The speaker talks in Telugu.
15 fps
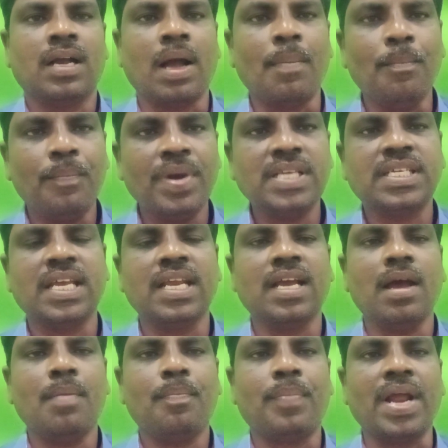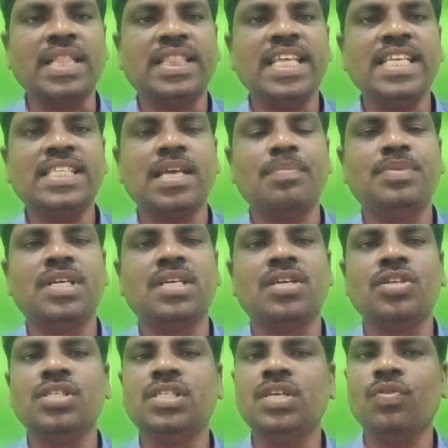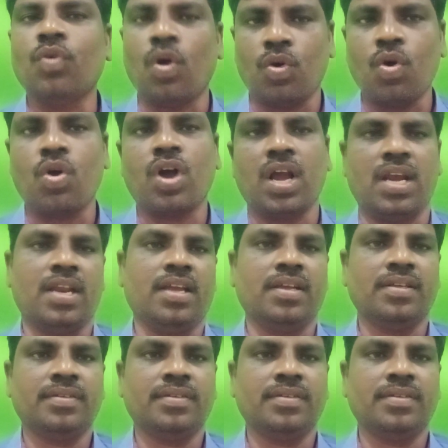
కంపల్సరిగా ప్రతి సబ్జెక్ట్ నుంచి ఒక్కొక్కరిని